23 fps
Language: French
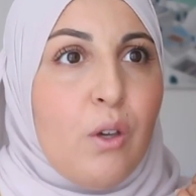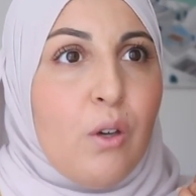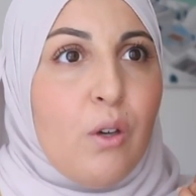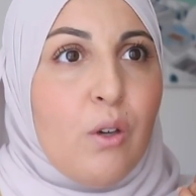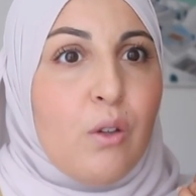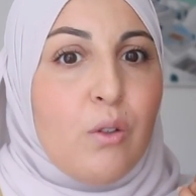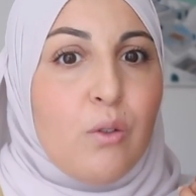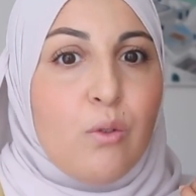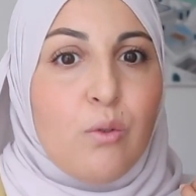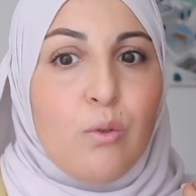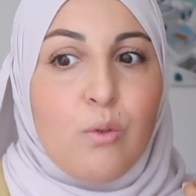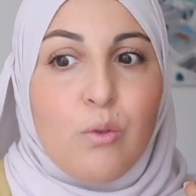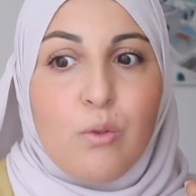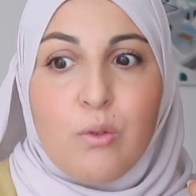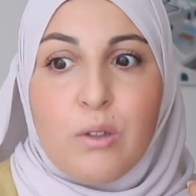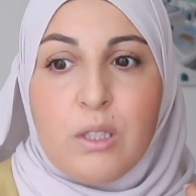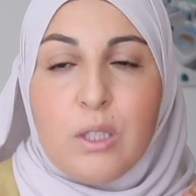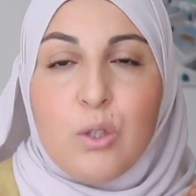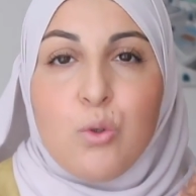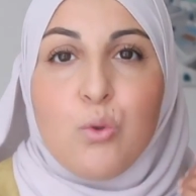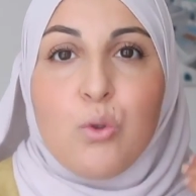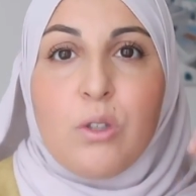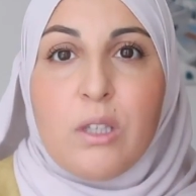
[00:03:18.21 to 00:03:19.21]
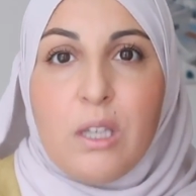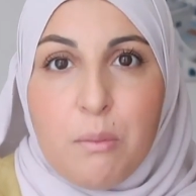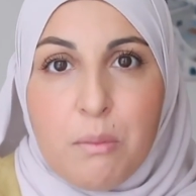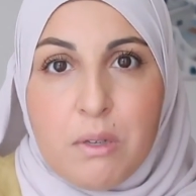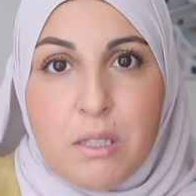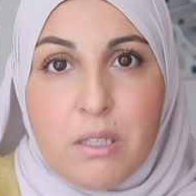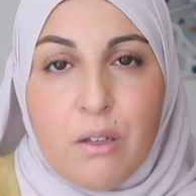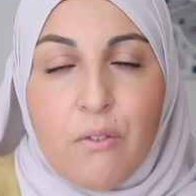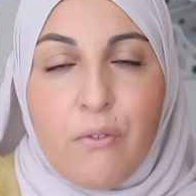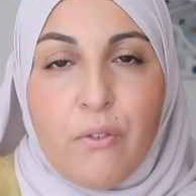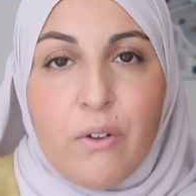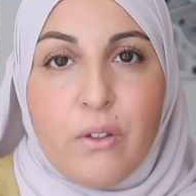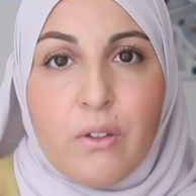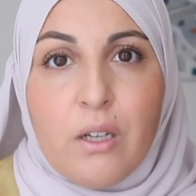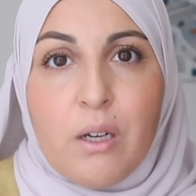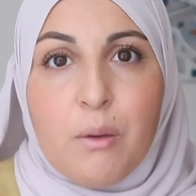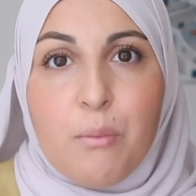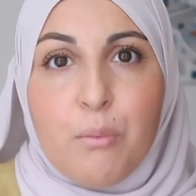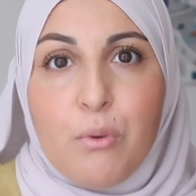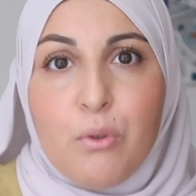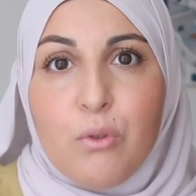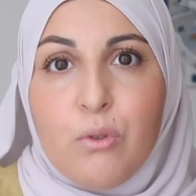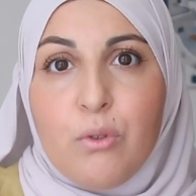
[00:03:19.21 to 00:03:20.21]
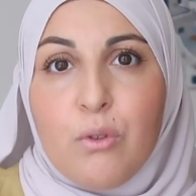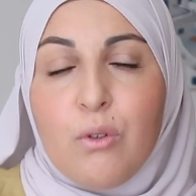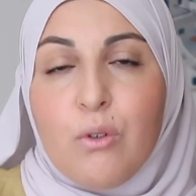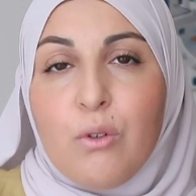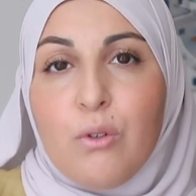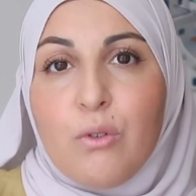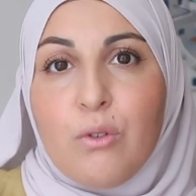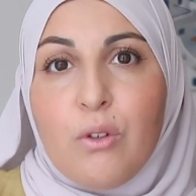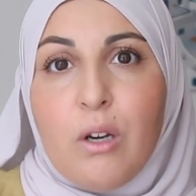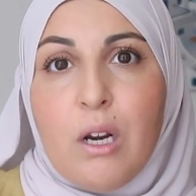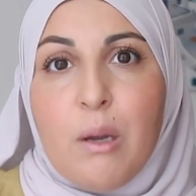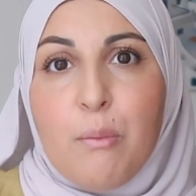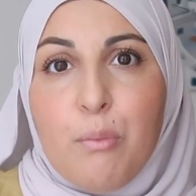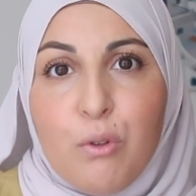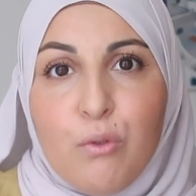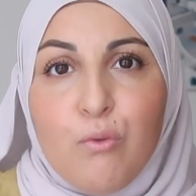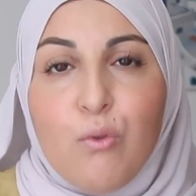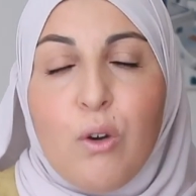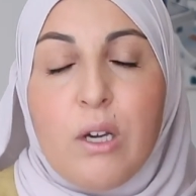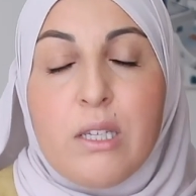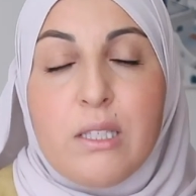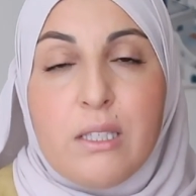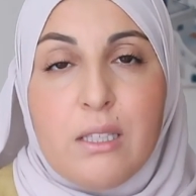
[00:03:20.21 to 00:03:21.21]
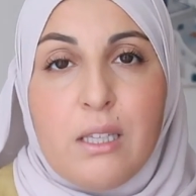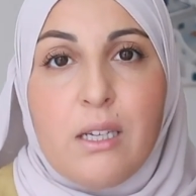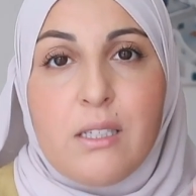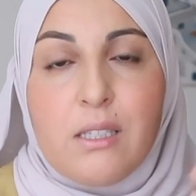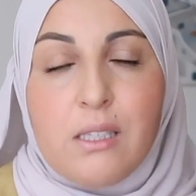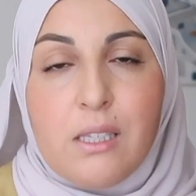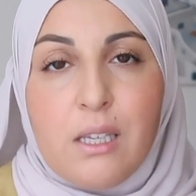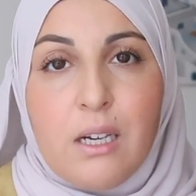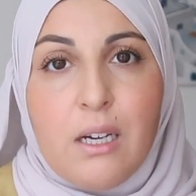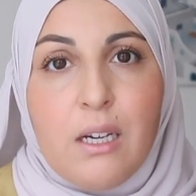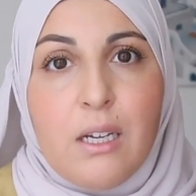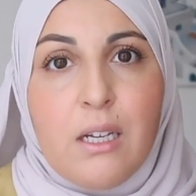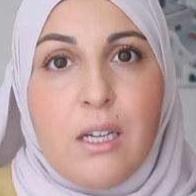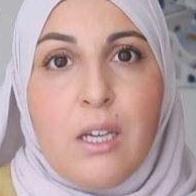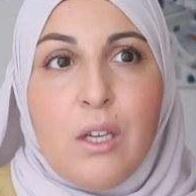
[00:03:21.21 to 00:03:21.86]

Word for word: euh, d'éduquer mes enfants dans la bonne, dans la bonne voie, etc., etc.